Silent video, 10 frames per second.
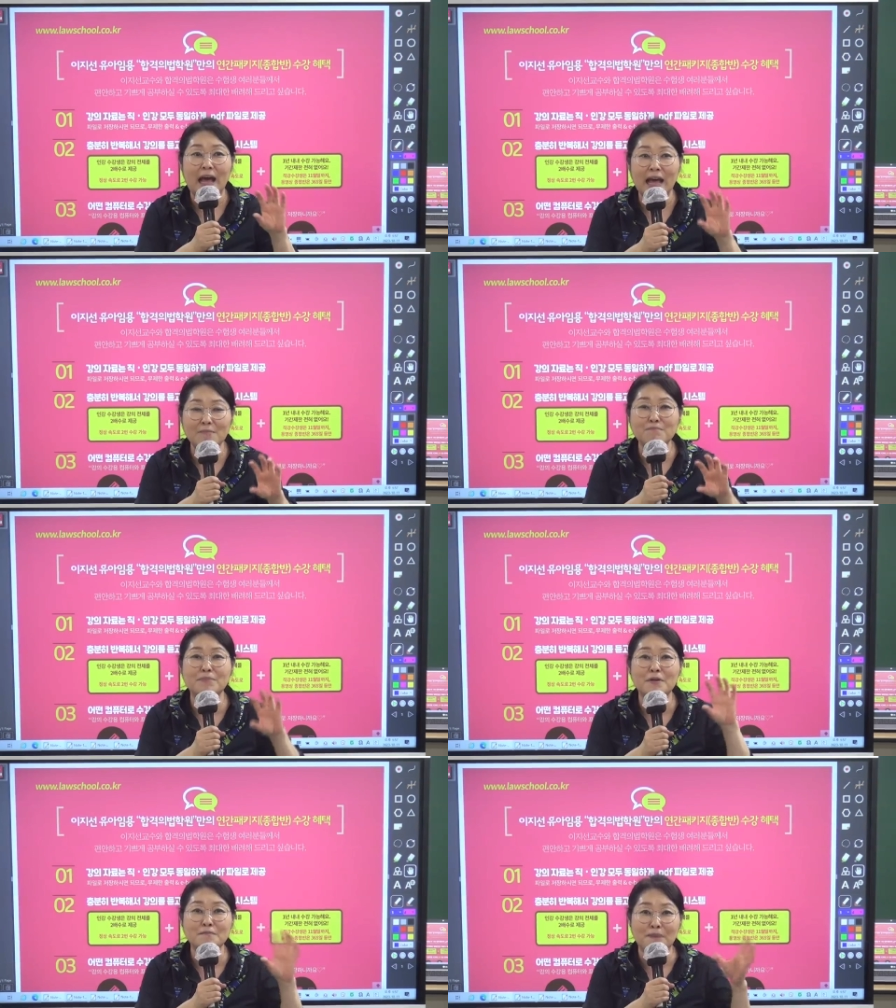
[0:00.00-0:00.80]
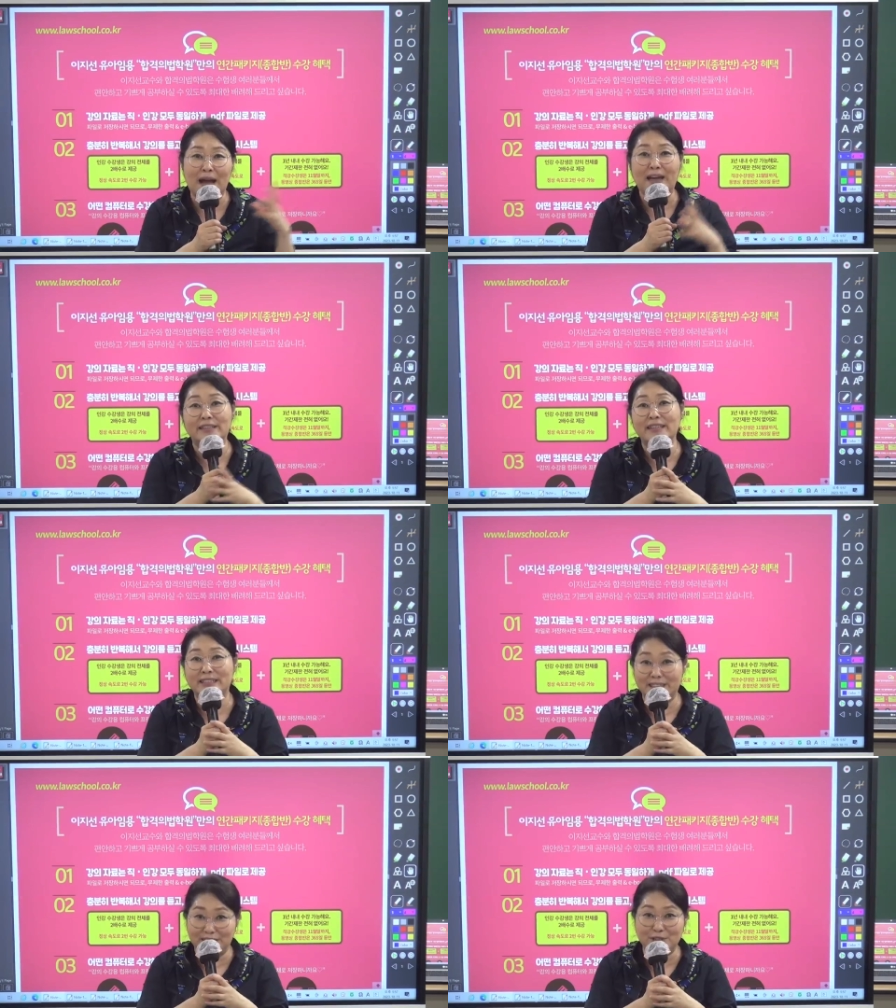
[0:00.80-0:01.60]
한 번 반을
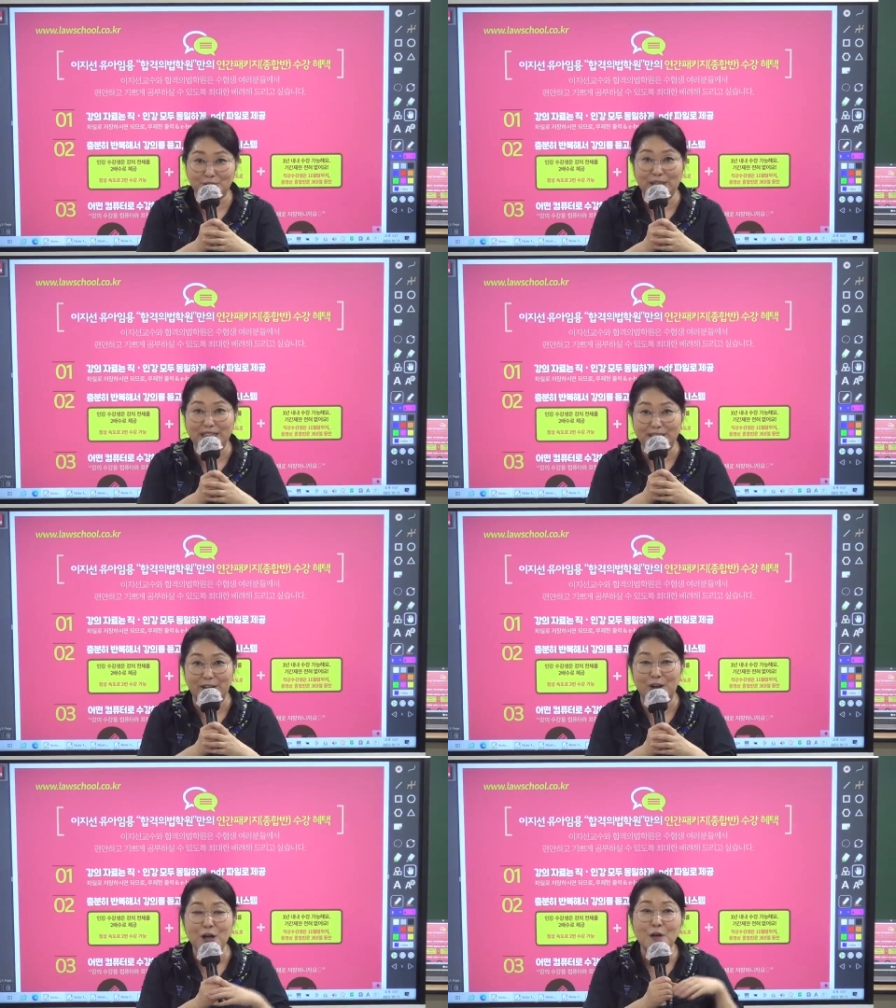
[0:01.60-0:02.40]
들으실 수가 있어요.